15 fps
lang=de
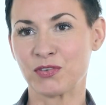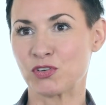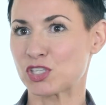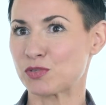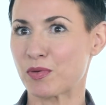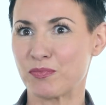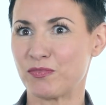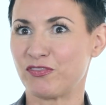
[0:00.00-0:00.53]

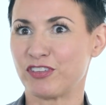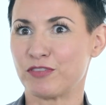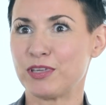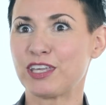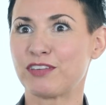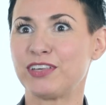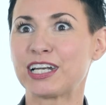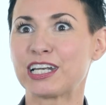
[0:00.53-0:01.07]
Was sich für
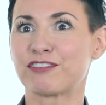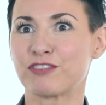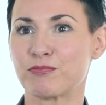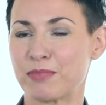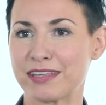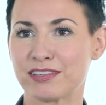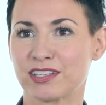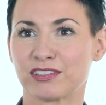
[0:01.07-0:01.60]
mich wirklich
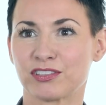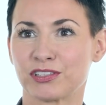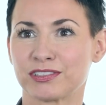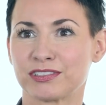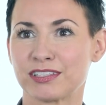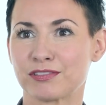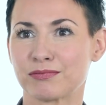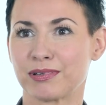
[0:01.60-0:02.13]
verbessert
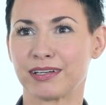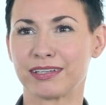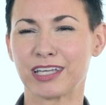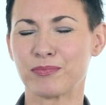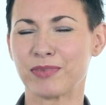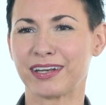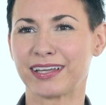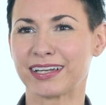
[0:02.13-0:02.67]
hat, das war,
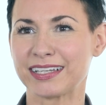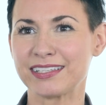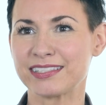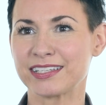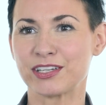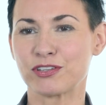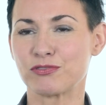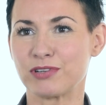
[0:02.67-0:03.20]
ich habe eine
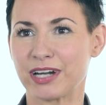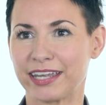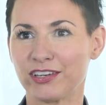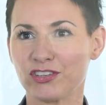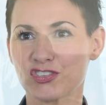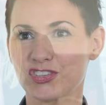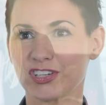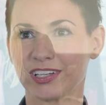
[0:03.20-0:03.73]
riesige Range